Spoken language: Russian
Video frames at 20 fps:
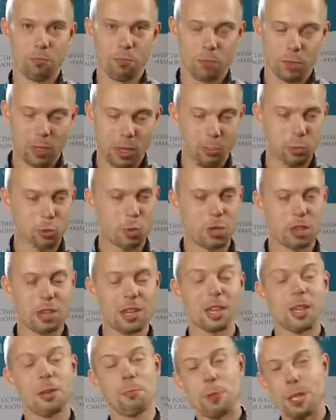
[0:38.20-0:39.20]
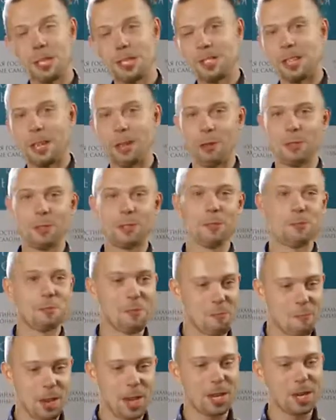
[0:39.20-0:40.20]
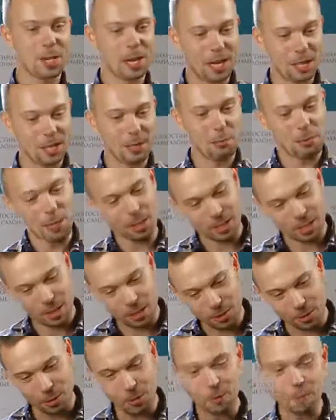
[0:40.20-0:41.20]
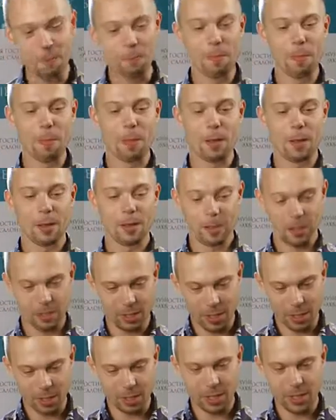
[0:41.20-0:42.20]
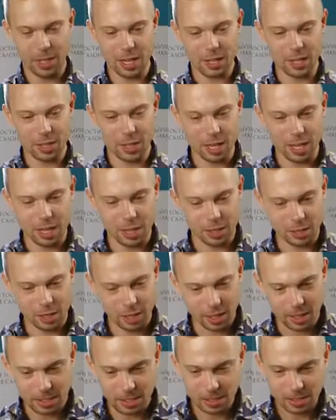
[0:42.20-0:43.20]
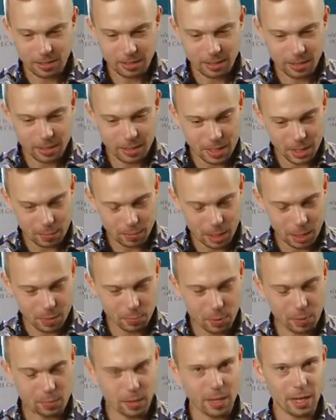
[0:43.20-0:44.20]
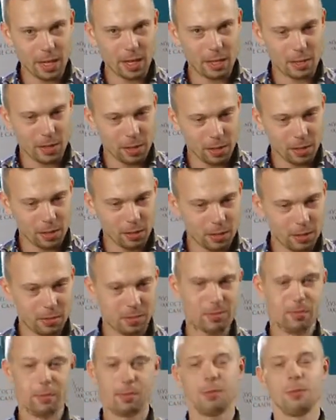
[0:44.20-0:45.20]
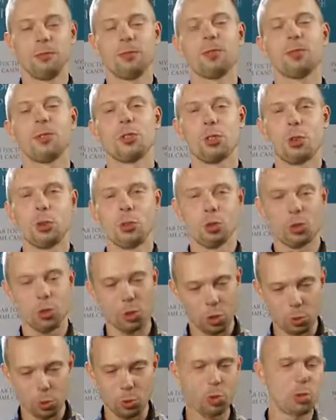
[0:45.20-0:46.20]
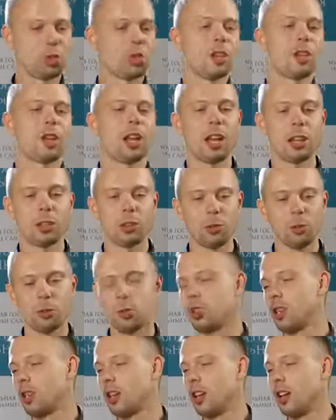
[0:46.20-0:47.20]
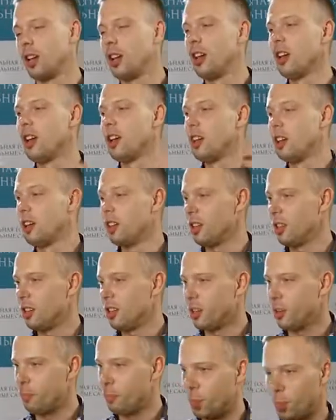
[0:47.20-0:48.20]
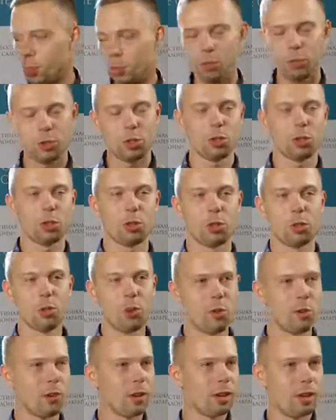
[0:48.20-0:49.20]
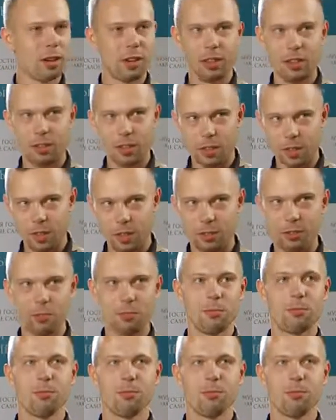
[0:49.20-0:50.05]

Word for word: потому что таких мест становится все меньше, а это место, оно своей энергетикой каждый раз тебя сподвигает делать что-то еще лучше, играть лучше и придумать что-то новое, и